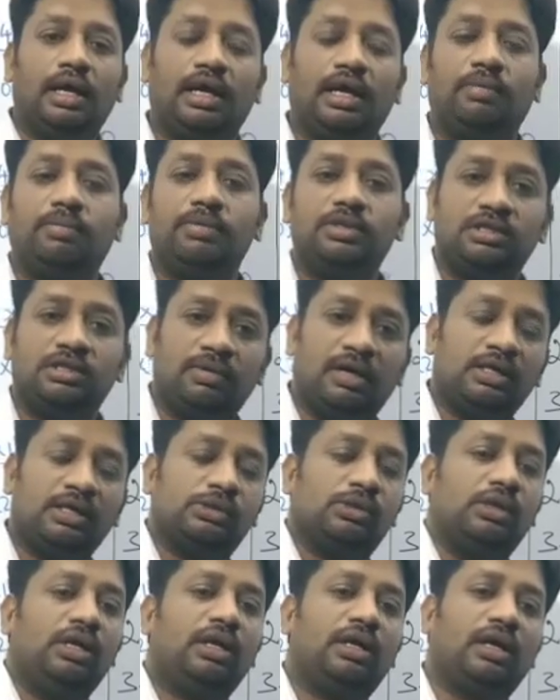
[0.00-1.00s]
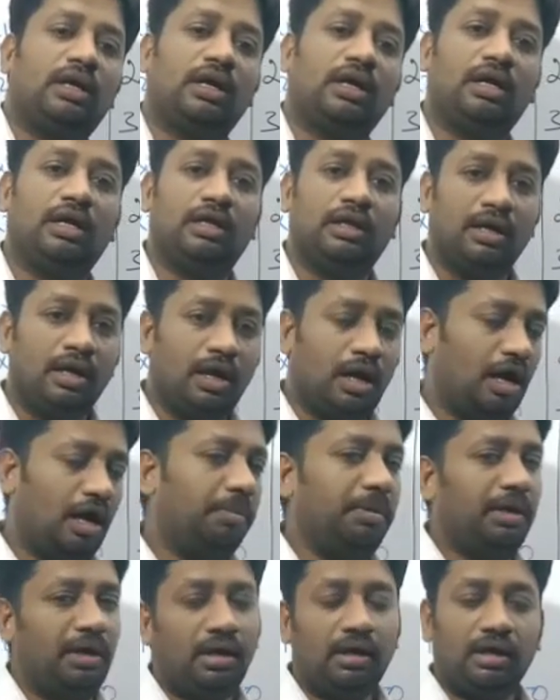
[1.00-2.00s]
எங்கள் மிஸ் வேறு சொல்லியிருக்காங்க
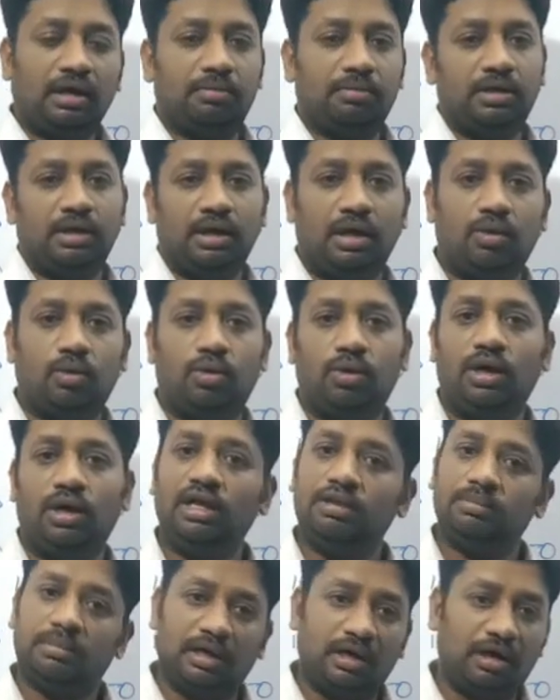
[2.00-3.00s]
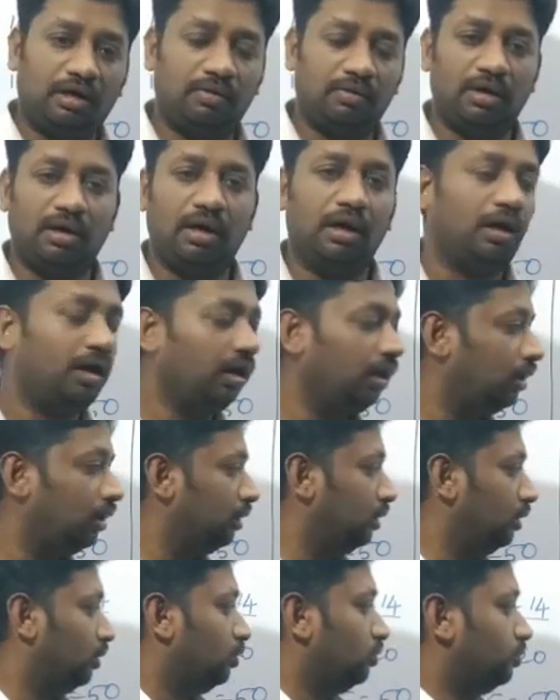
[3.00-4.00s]
அப்படின்னா கமெண்ட்டில் கொடுங்க அது மற்றவர்களுக்கு
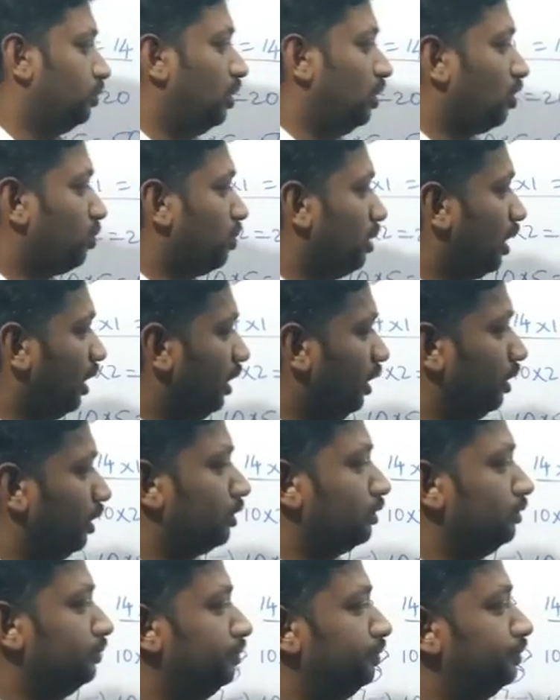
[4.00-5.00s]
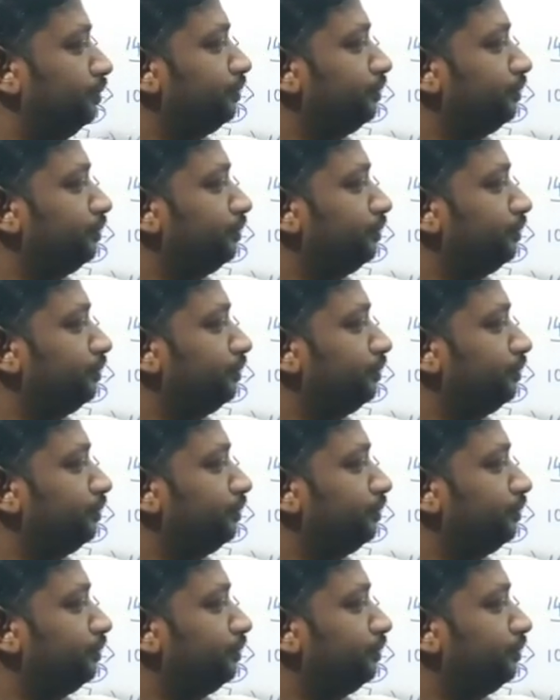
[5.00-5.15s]
உபயோகமாக இருக்கும்